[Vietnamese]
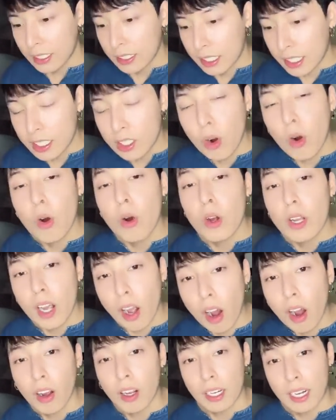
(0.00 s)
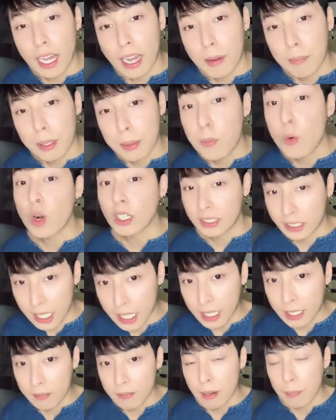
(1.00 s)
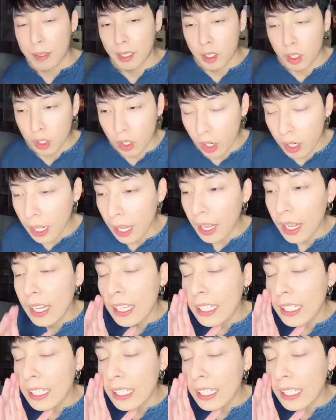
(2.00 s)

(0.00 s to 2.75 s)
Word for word: thì cô ấy hỏi là mình mua cái gì và mình có nói là